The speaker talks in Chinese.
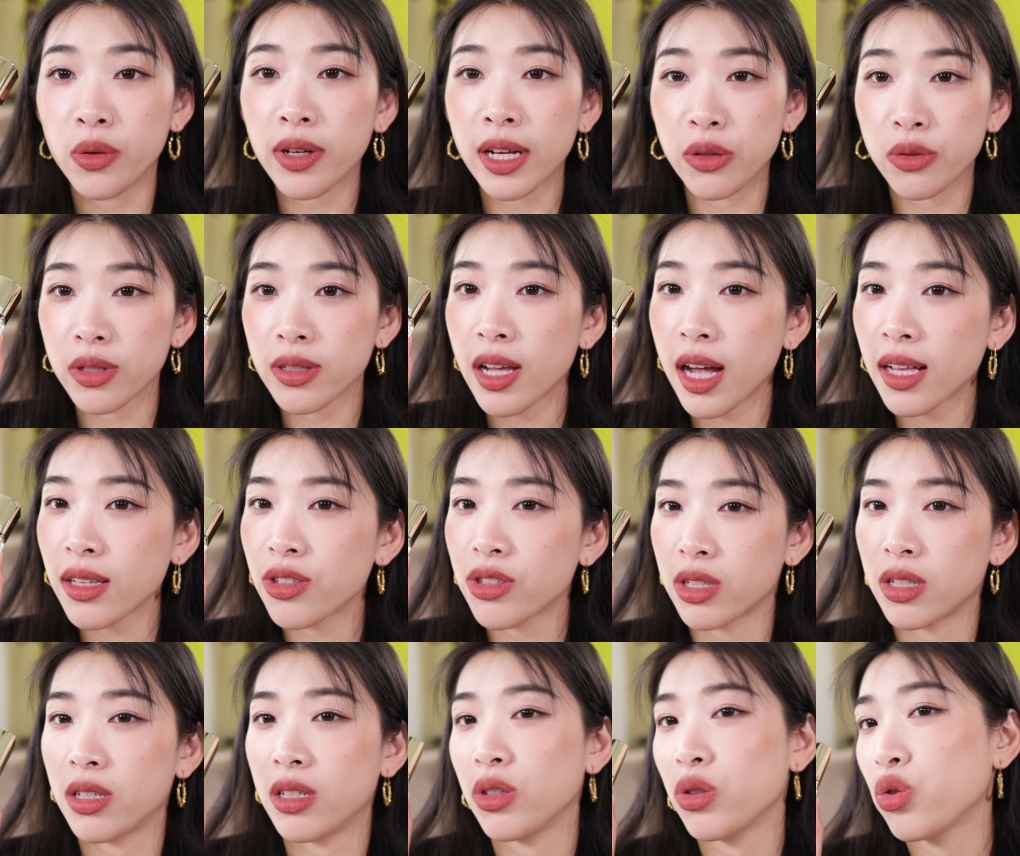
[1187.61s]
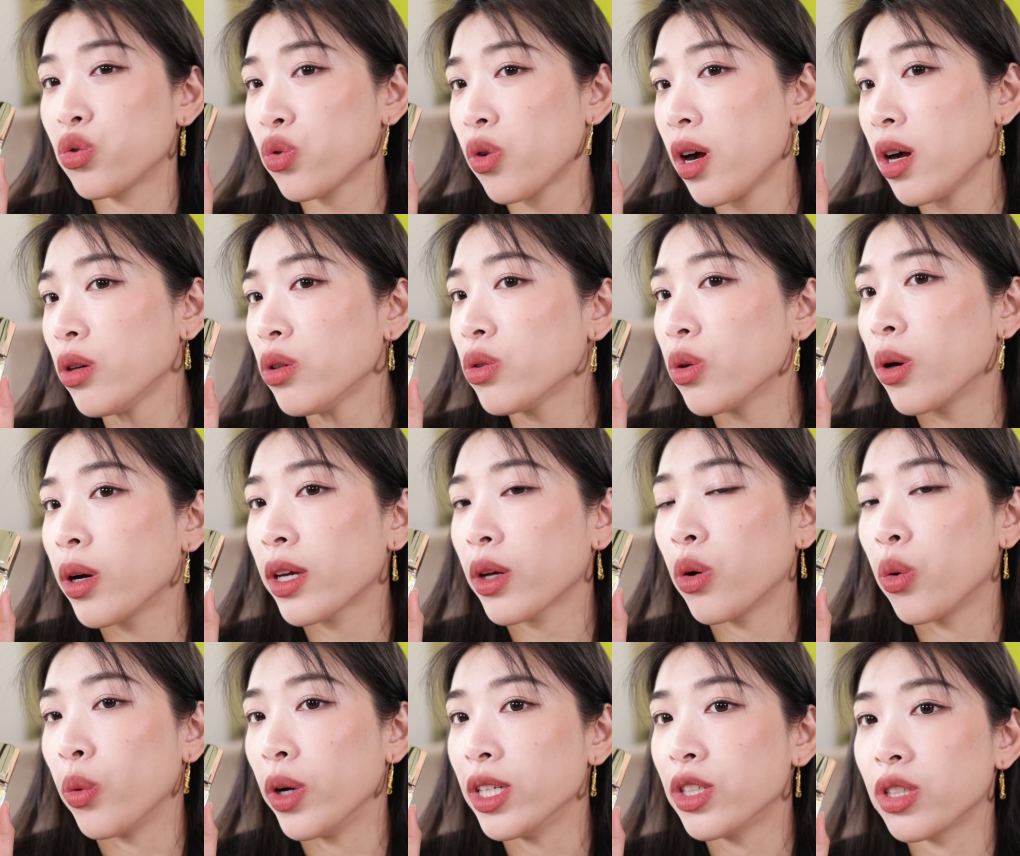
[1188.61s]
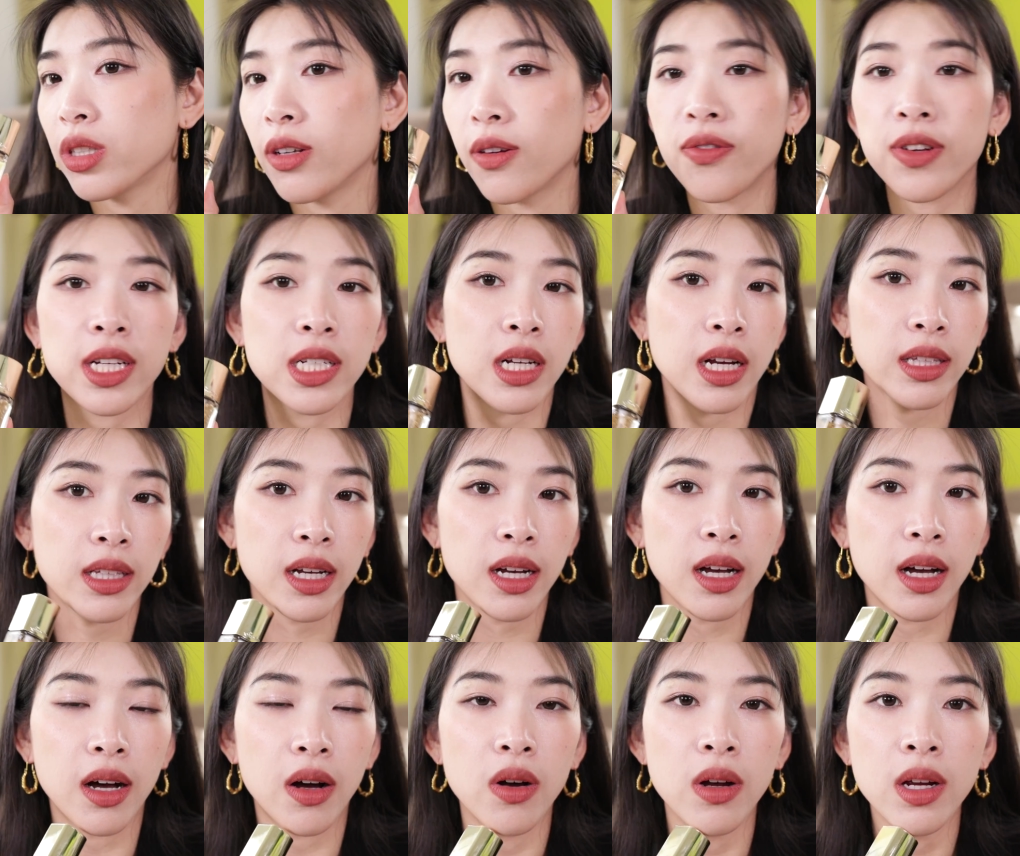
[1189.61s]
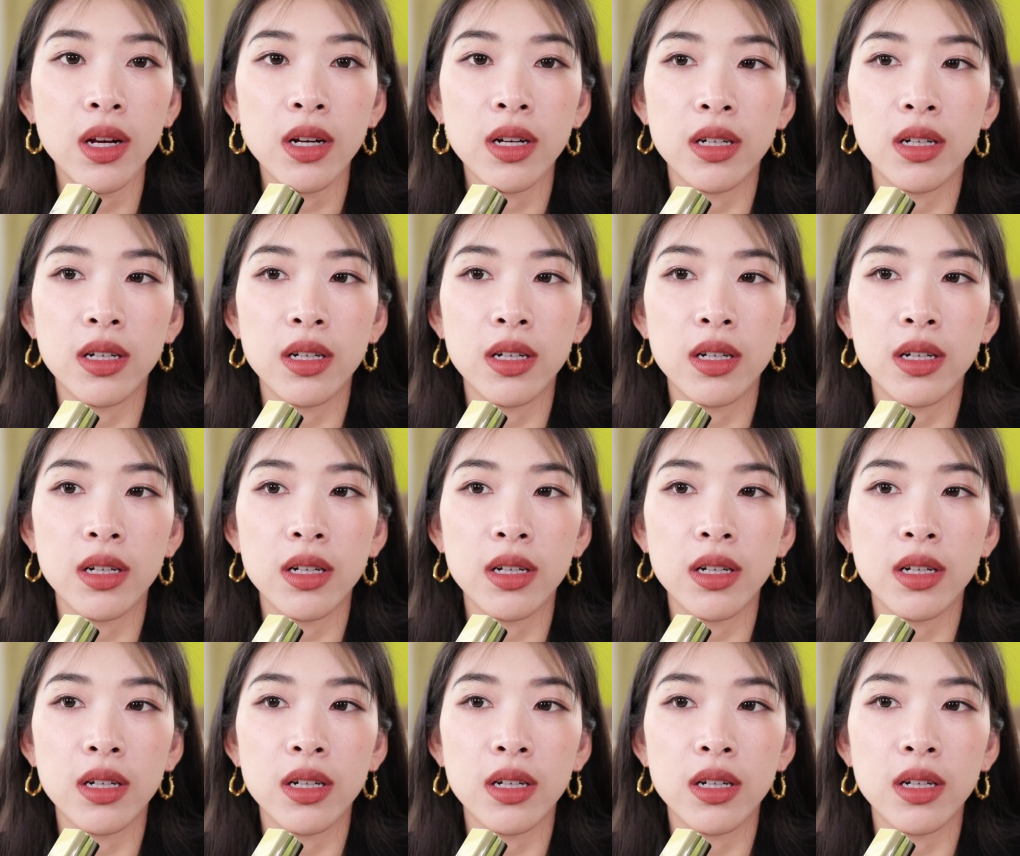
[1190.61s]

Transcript: 我感觉它整个妆容给我维持的非常的好，